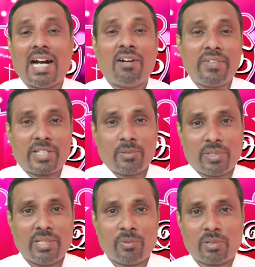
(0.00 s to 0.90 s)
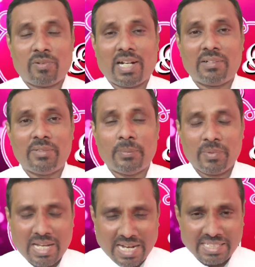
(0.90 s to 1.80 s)
ஆவிக்குரிய ஒரு வாழ்வு
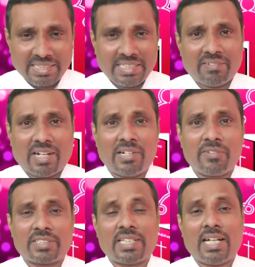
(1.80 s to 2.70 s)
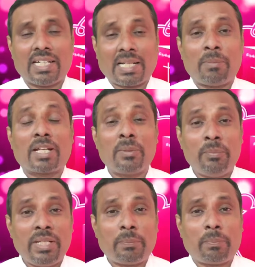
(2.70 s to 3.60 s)
அந்த வாழ்வு தான் நமக்கு
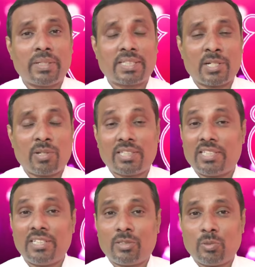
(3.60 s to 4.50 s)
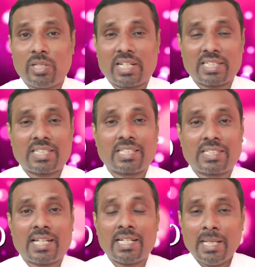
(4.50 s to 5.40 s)
மீட்பை தன்னுடைய திரு தூய
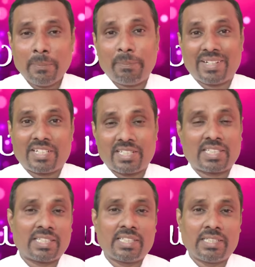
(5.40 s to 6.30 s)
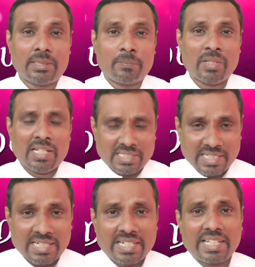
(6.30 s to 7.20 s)
இரத்தத்தால் பெற்று தந்தது
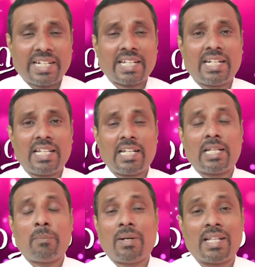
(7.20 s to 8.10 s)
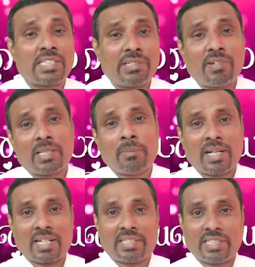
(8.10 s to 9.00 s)
சென்ற இடங்களிலெல்லாம்
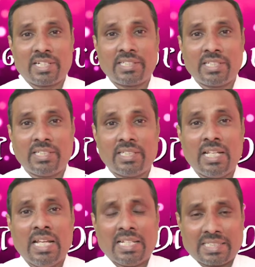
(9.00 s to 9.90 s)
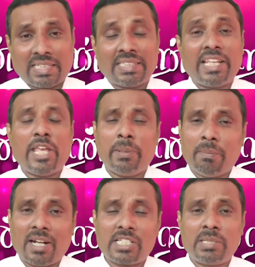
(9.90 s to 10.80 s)
ஆசிர்வாதமாக திகழ்ந்தது தந்தையை
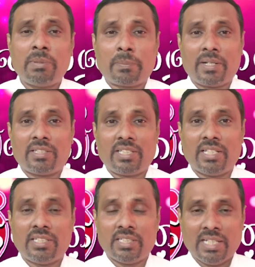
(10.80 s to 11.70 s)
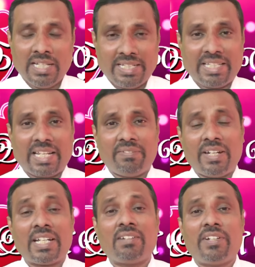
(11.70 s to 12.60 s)
மாட்சிமைப்படுத்தியது
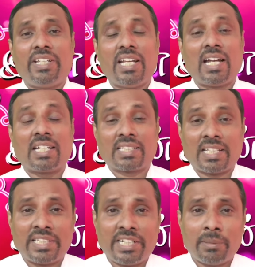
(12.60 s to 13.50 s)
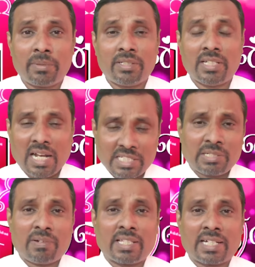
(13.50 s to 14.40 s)
இறைவேண்டல் வழியாக தந்தையிடமிருந்து
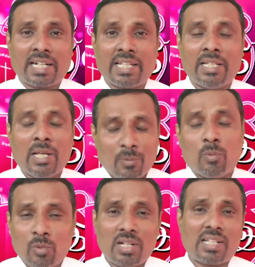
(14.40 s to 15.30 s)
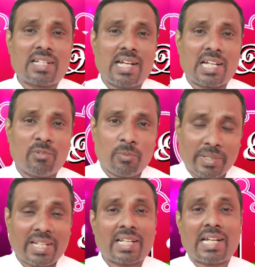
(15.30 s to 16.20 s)
ஆசிர்வாதங்களை உங்களுக்காகவும்
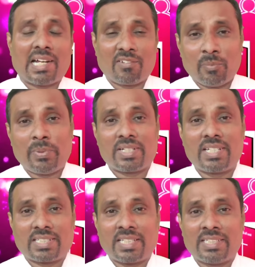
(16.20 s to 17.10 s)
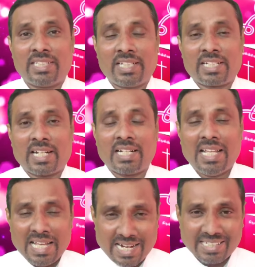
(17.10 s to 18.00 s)
எனக்காகவும் பெற்று தந்தது என்றால்
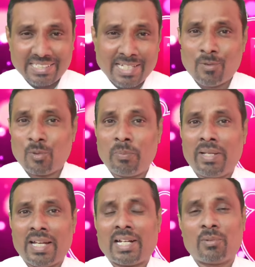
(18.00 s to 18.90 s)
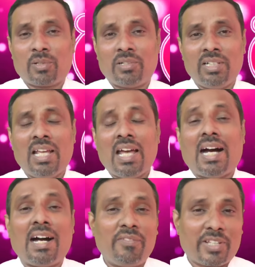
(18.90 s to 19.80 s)
அதுதான் உண்மையான ஒரு
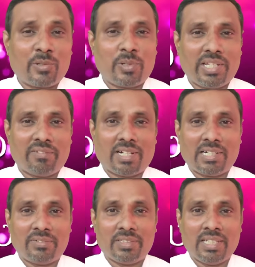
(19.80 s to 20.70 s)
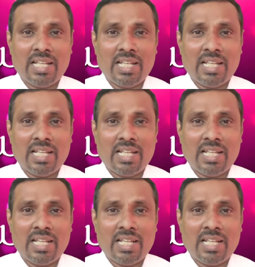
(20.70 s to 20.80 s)
ஆவிக்குரிய வாழ்வு